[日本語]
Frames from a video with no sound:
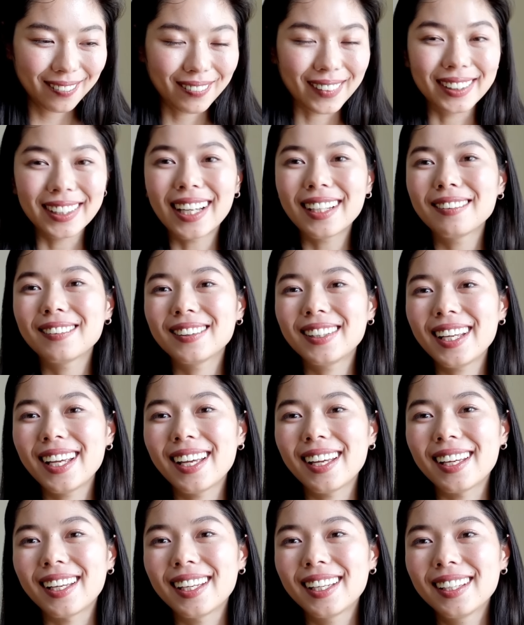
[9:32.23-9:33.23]
なの
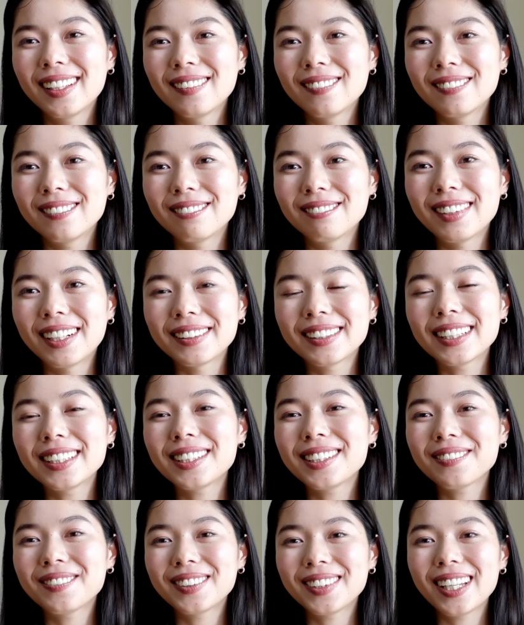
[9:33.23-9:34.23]
で、
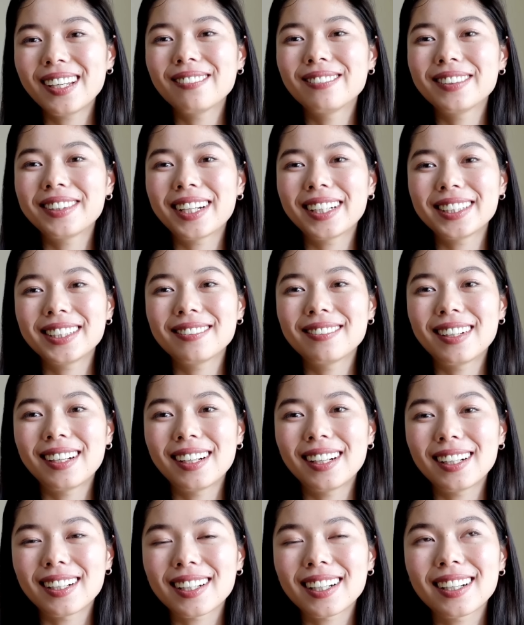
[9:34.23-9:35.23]
私もね昔
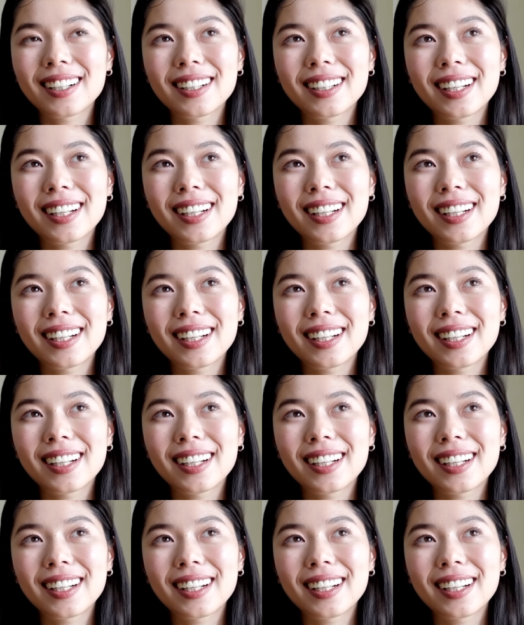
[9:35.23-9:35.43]
は